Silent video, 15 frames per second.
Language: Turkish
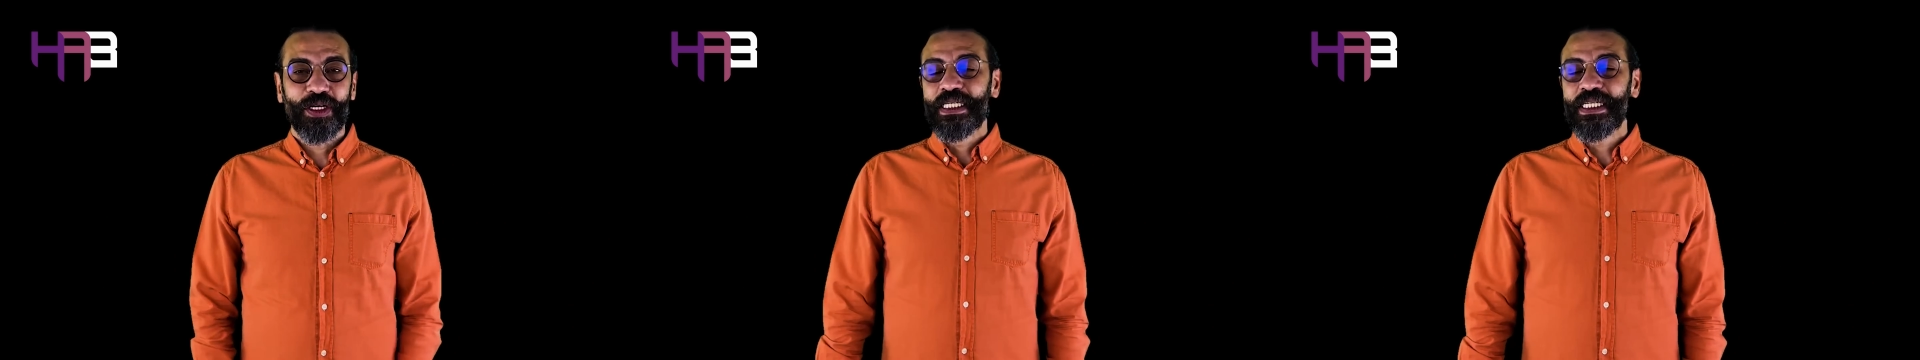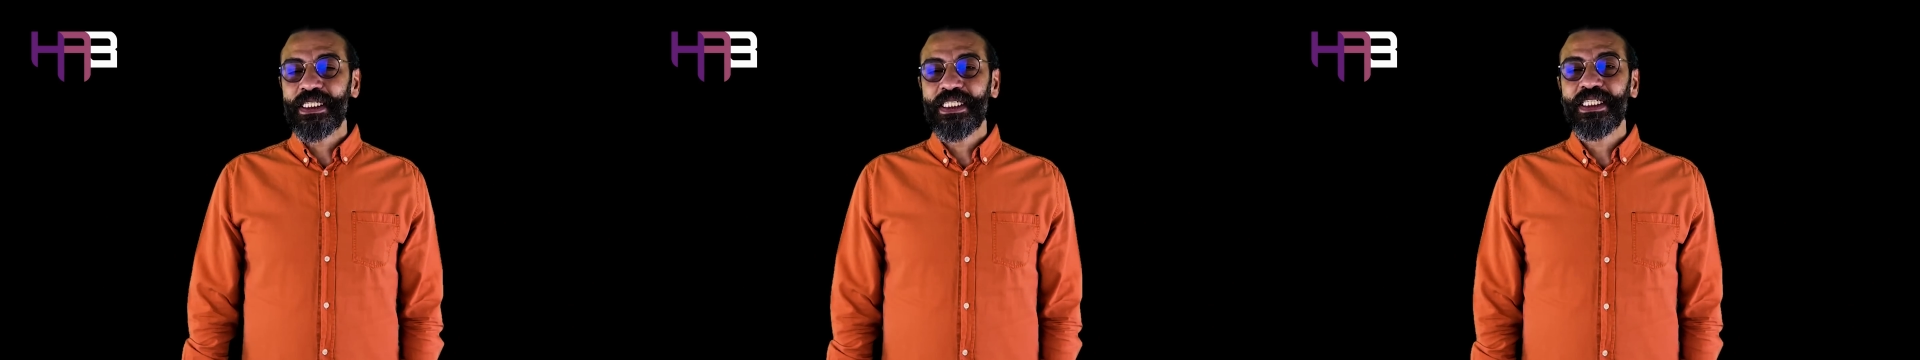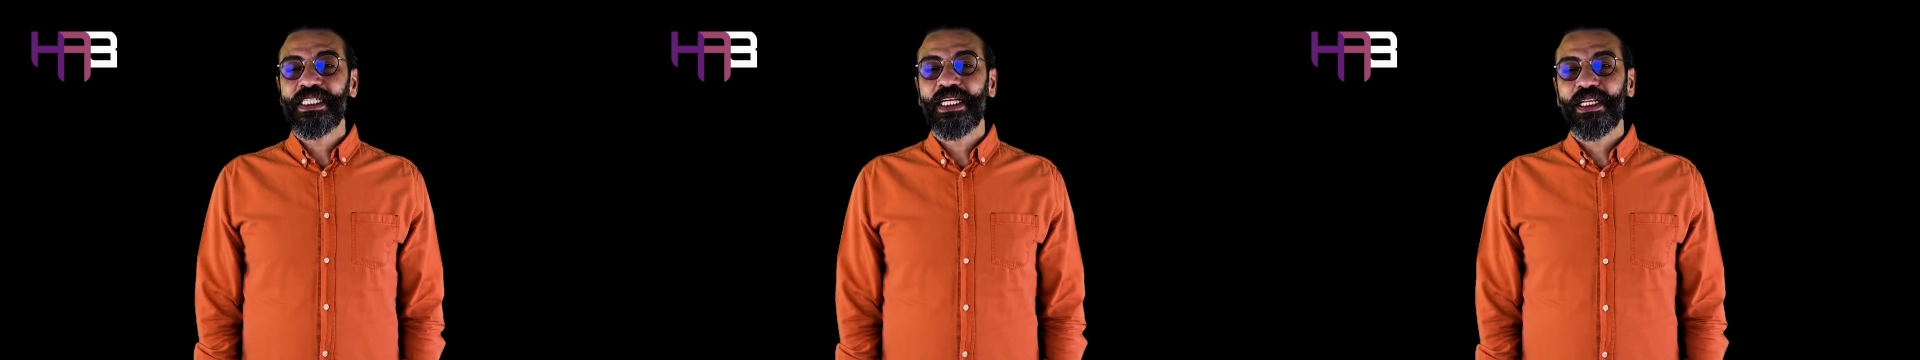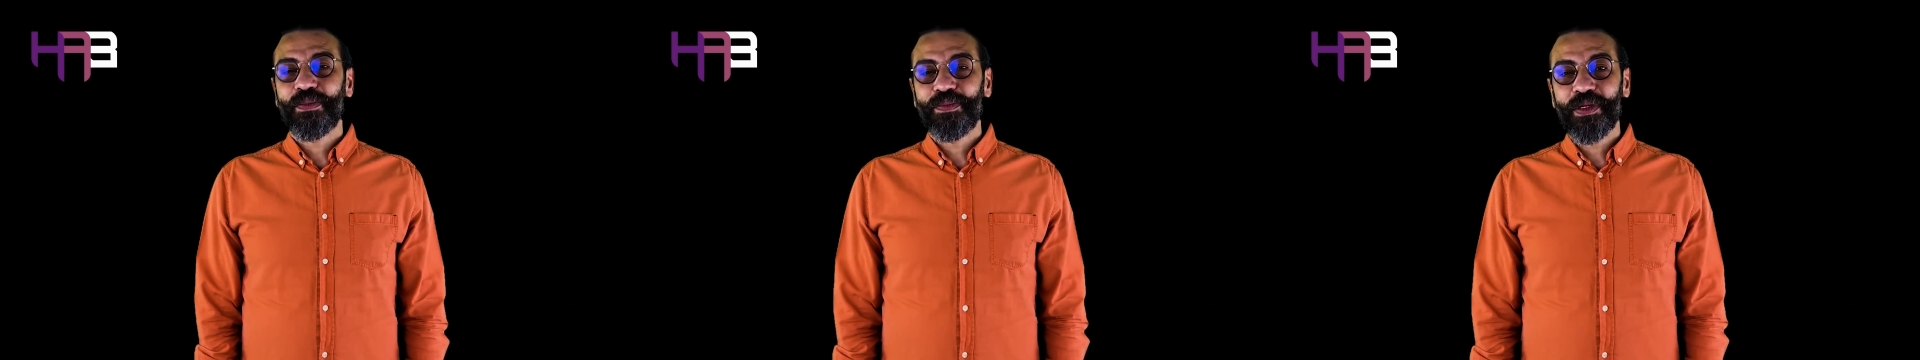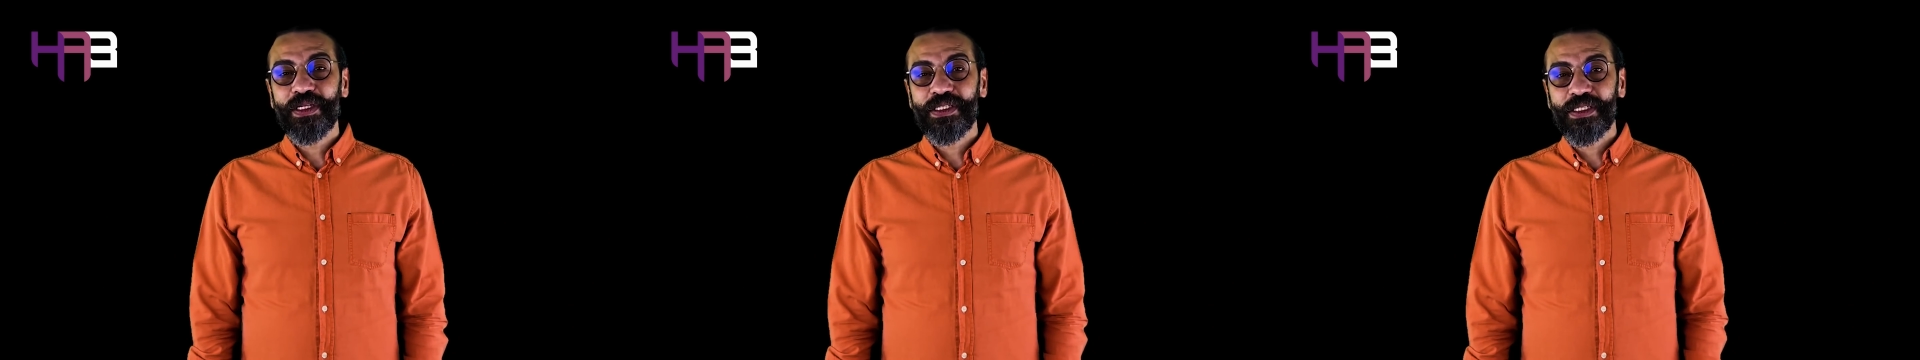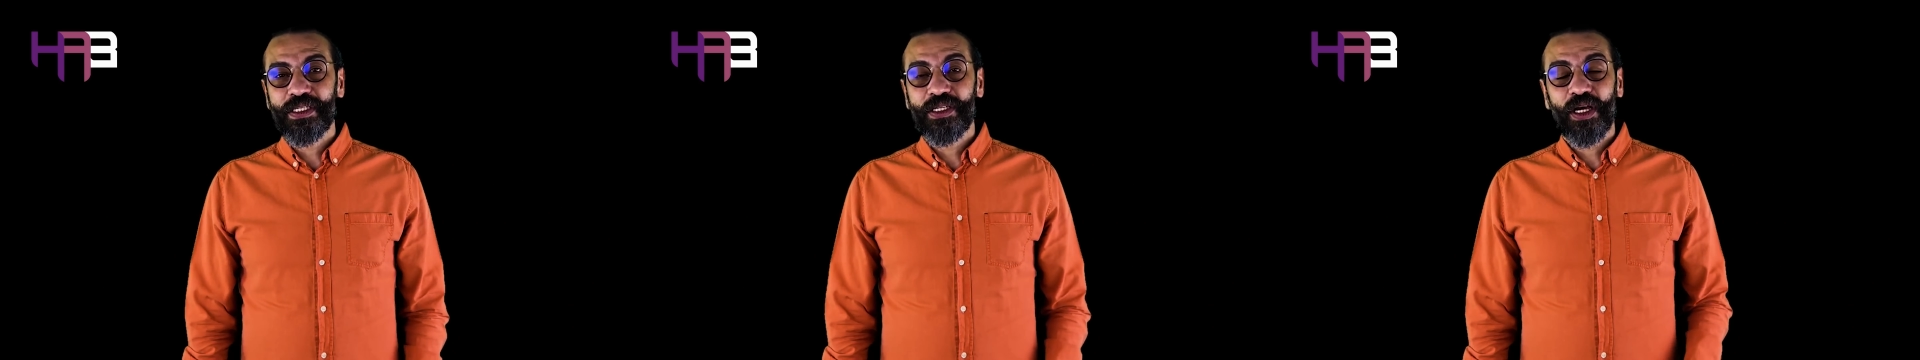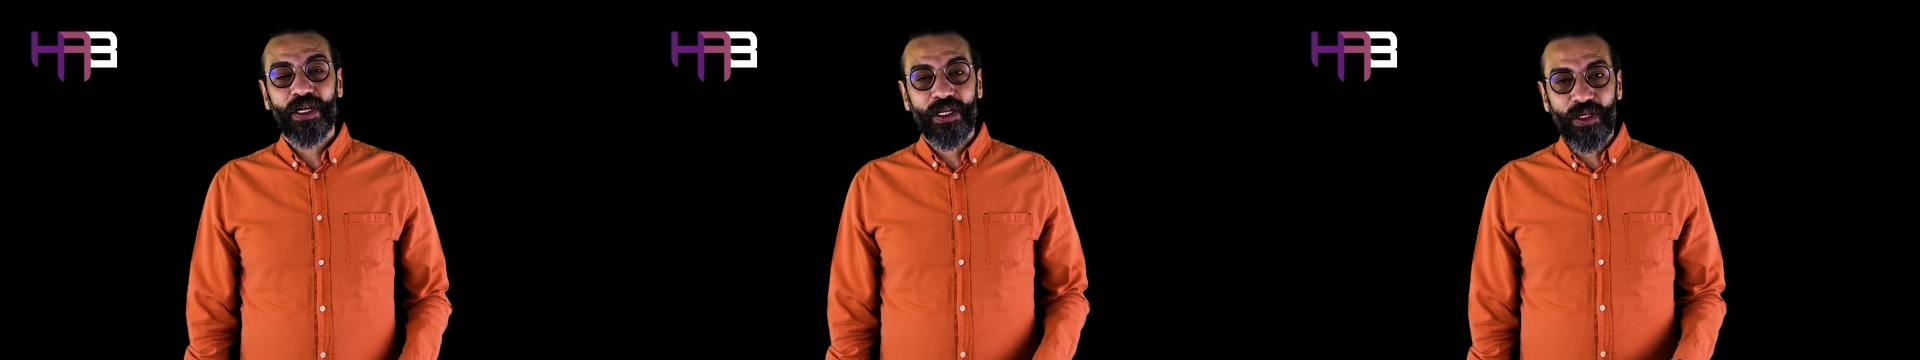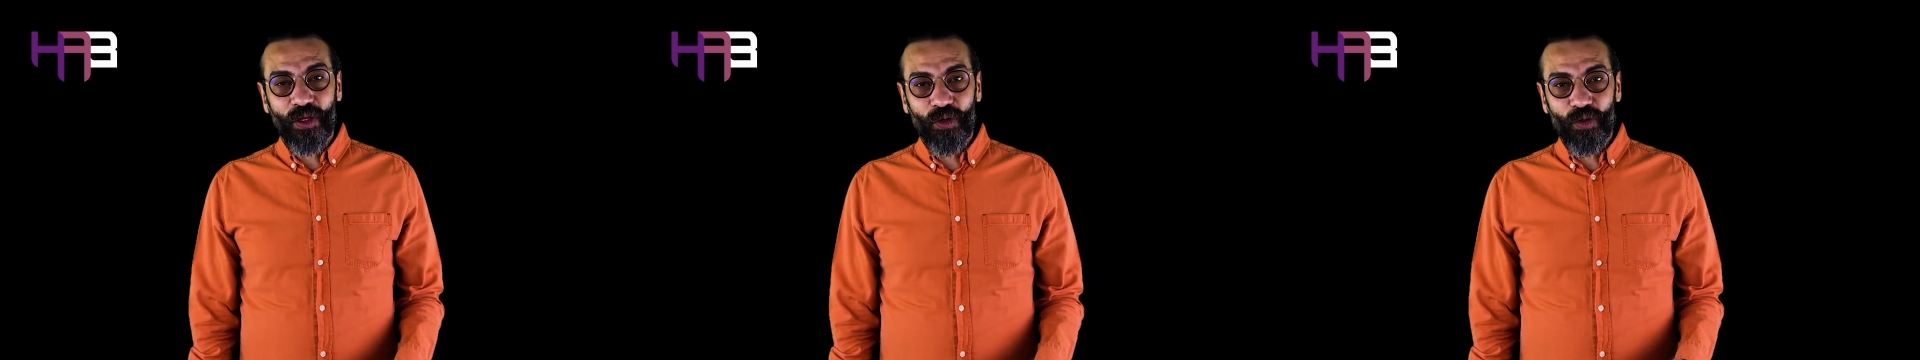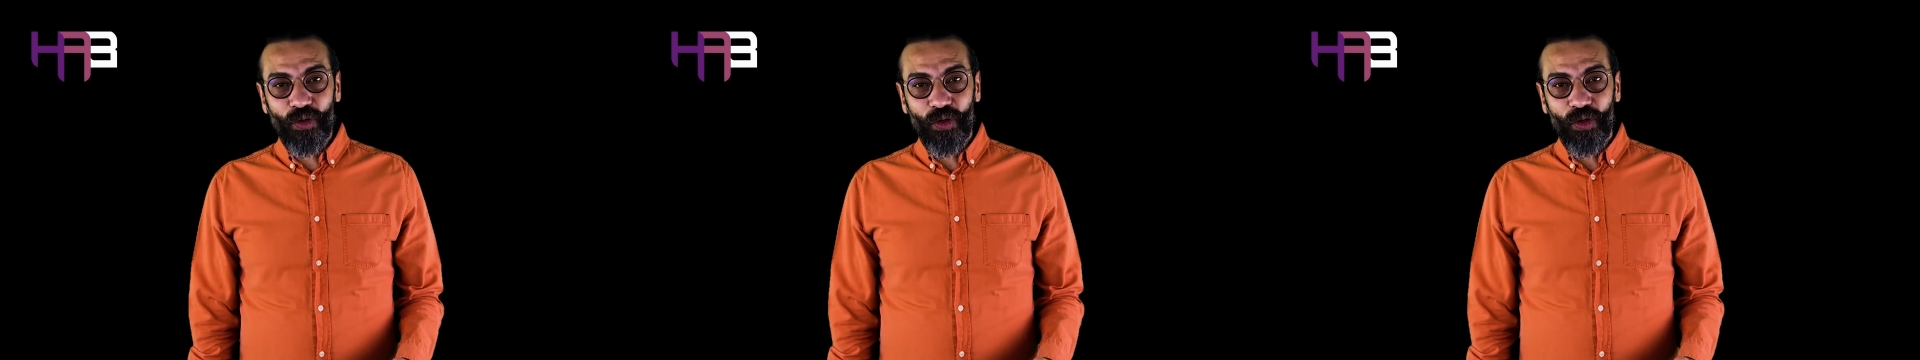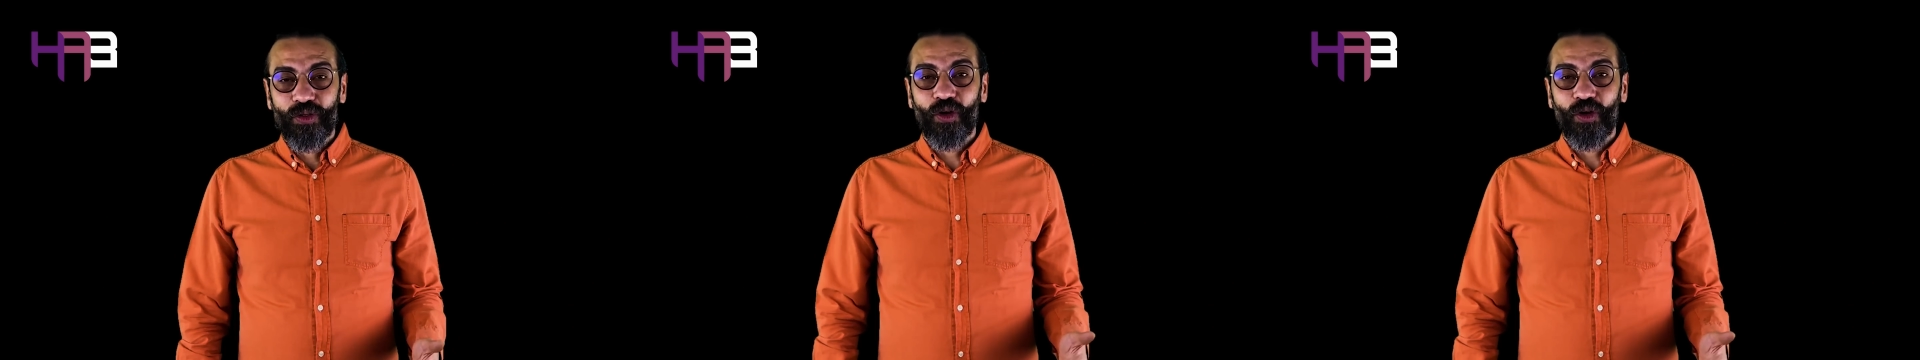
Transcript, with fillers: Hırsızlardan birisi yana giriyor.